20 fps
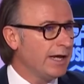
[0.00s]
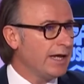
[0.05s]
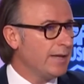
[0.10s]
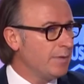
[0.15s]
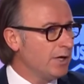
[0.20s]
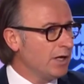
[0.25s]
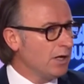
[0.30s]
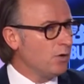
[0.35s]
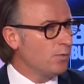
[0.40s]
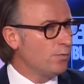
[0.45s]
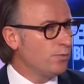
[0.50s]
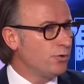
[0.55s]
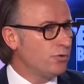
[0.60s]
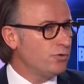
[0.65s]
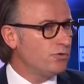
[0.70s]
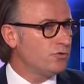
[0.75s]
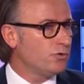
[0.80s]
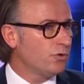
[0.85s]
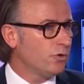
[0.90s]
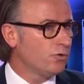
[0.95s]
eh bien, on
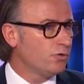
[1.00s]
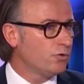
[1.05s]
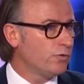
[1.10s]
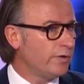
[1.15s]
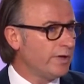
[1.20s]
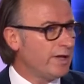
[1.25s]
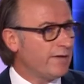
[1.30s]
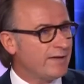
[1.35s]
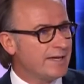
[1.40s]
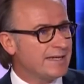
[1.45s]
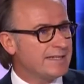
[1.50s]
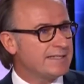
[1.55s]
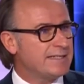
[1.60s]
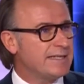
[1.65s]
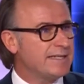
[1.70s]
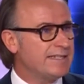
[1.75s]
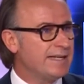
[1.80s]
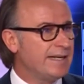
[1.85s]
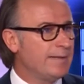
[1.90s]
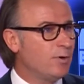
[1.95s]
peut se retrouver avec
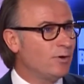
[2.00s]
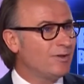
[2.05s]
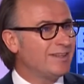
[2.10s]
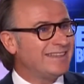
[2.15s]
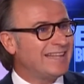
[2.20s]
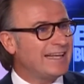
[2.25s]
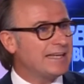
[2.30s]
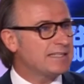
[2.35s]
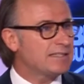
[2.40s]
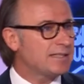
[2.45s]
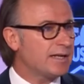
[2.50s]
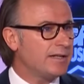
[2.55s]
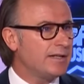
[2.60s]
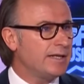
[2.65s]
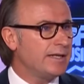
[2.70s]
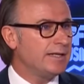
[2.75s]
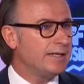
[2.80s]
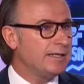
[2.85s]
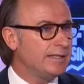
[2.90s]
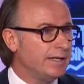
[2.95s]
ces éléments
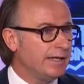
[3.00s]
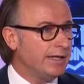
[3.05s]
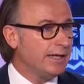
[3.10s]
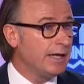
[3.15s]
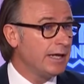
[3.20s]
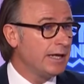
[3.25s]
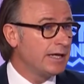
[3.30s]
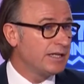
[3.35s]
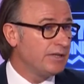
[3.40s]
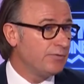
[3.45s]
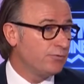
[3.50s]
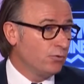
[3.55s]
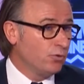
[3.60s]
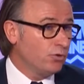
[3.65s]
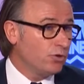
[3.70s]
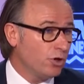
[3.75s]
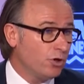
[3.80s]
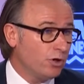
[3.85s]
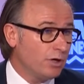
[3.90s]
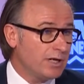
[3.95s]
d'extranéité qui
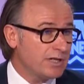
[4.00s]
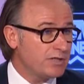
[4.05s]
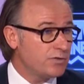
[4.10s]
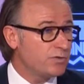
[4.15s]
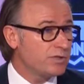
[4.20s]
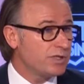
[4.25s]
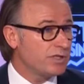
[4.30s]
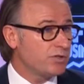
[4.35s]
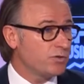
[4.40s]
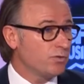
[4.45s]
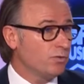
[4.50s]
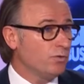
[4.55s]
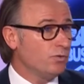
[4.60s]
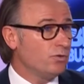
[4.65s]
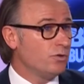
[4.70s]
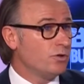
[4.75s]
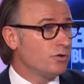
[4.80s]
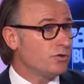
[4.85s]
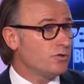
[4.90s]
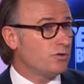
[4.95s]
font que la succession
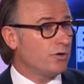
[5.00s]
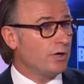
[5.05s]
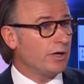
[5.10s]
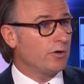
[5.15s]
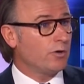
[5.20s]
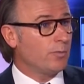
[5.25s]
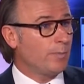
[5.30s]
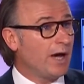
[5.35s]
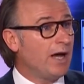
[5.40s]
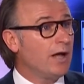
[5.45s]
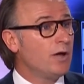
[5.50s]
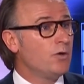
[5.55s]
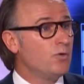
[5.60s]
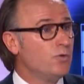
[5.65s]
ne se règle pas